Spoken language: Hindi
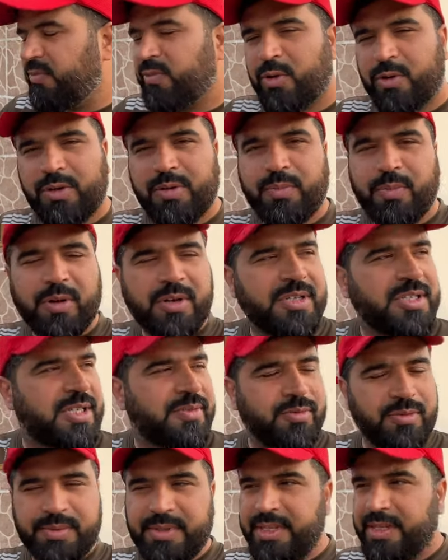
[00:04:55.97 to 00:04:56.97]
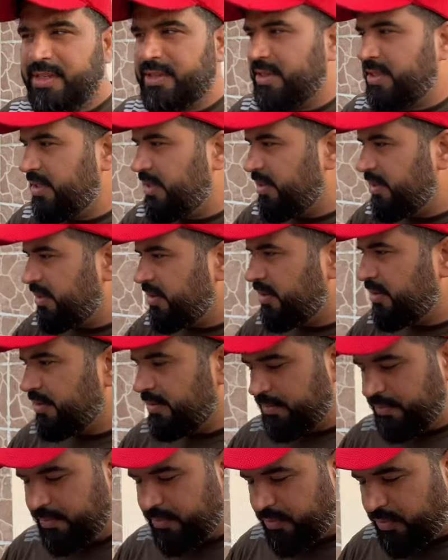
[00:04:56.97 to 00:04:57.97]
वाटर पॉइंट है वो भी देखते हैं
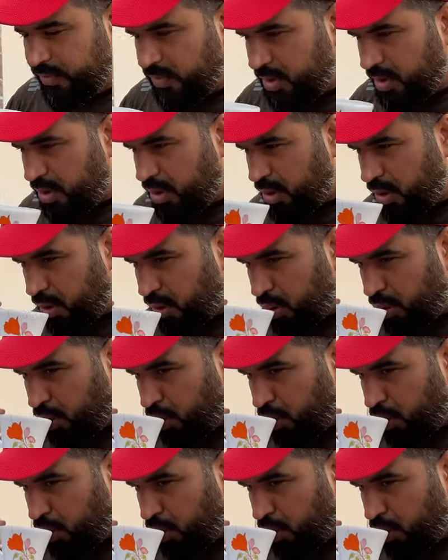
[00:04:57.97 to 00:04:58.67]
परियों जो